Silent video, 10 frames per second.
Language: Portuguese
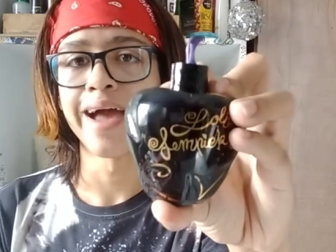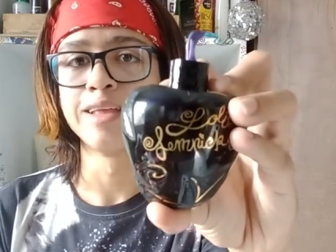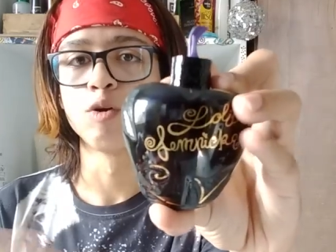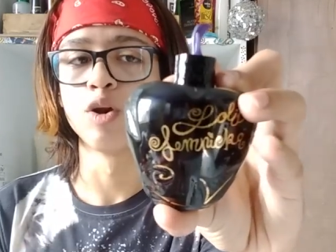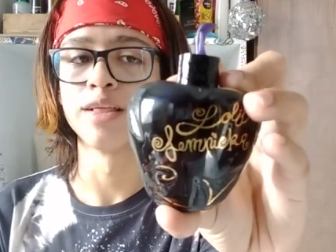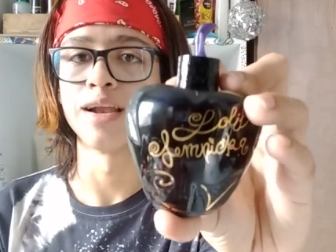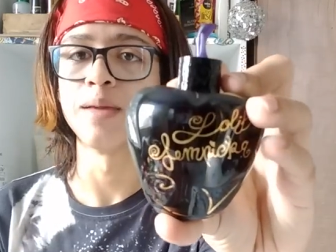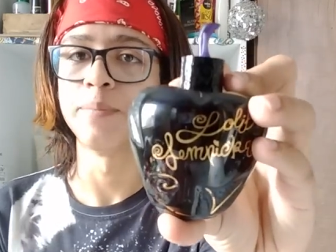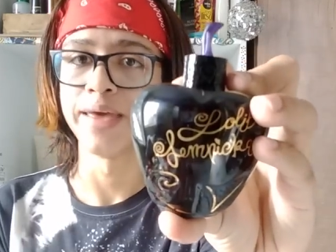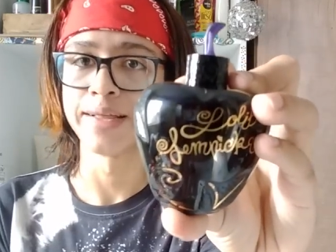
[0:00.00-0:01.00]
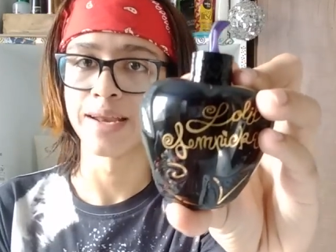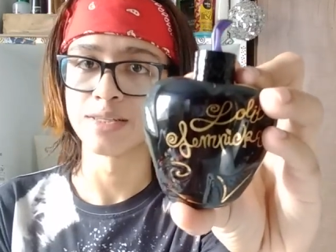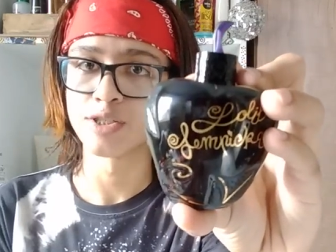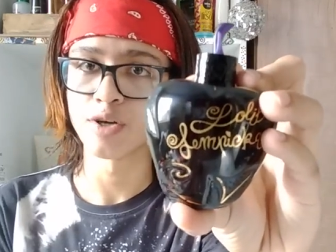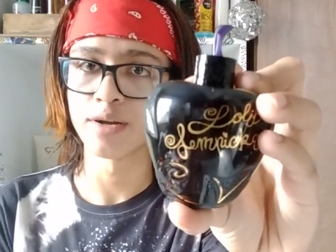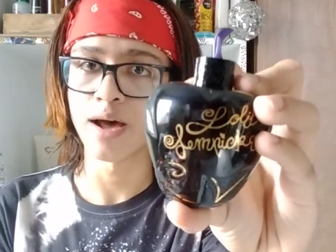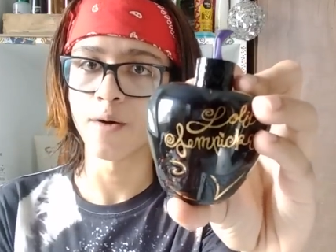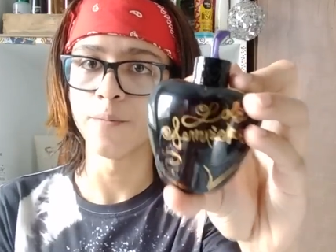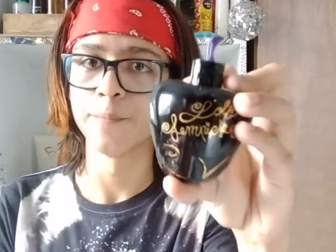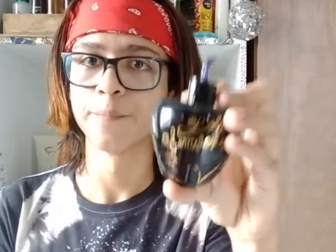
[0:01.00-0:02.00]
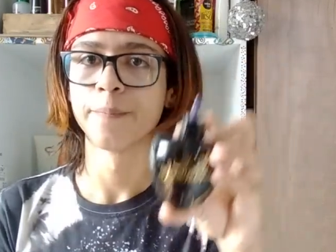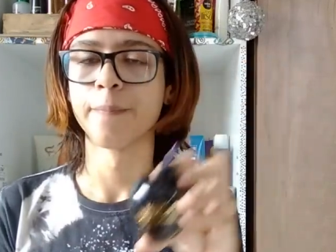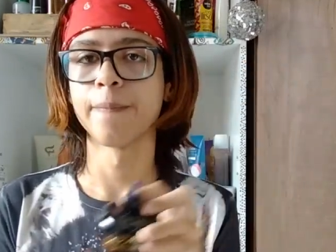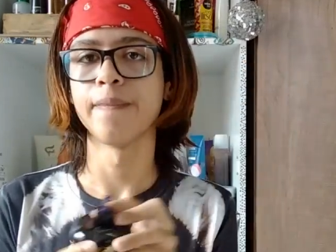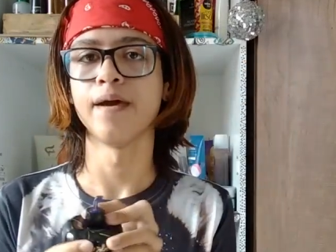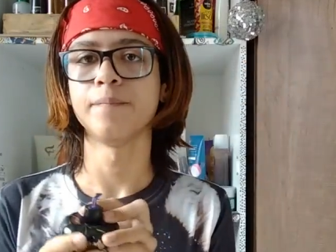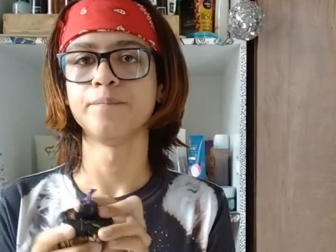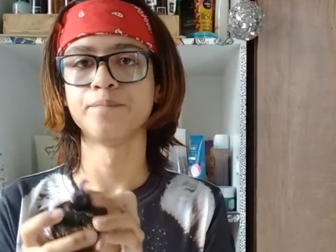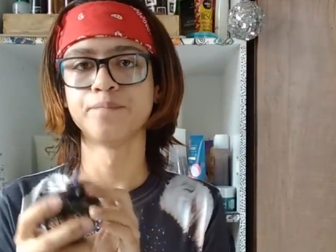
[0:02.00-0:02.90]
aí do Lolita Olympica tradicional, né?